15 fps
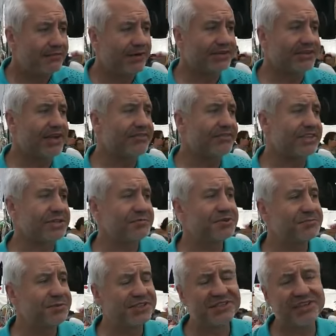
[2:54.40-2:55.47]

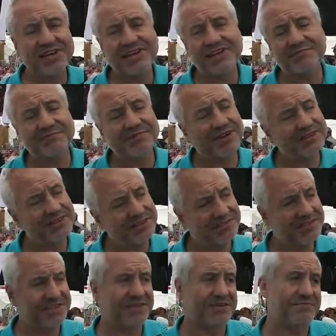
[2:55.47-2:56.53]
vatandaşımız pazara gelip
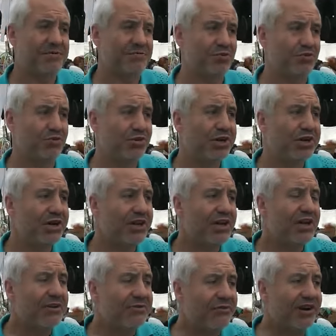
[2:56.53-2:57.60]
alışveriş yapamıyordu.
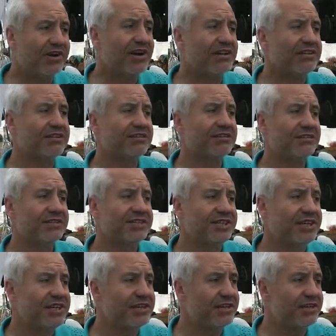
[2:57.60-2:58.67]
Fakat
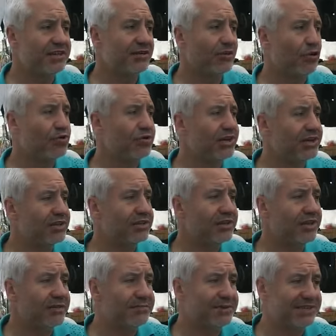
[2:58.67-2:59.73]
şimdi onların
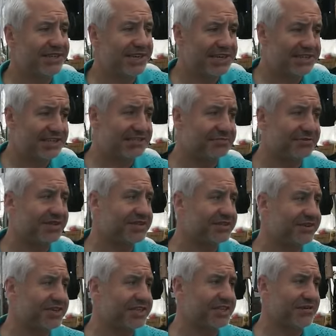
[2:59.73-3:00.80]
da pazara çıkıp
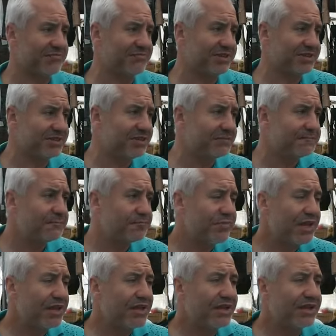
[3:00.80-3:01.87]
alışveriş yapması
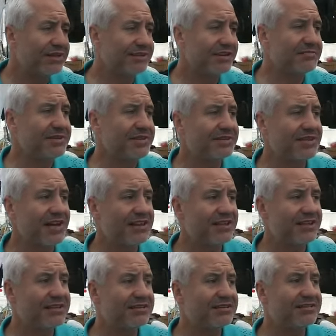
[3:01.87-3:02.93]
tabii
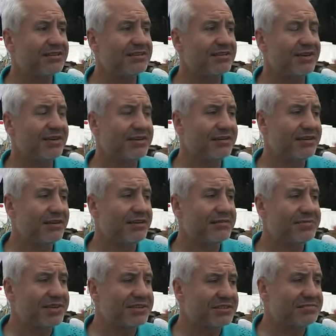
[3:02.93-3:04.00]
insanların e,
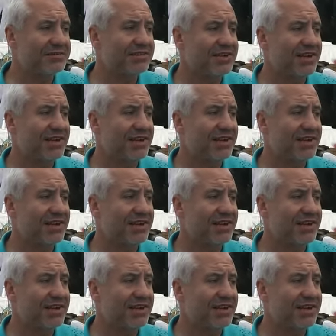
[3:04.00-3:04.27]
bir kısmının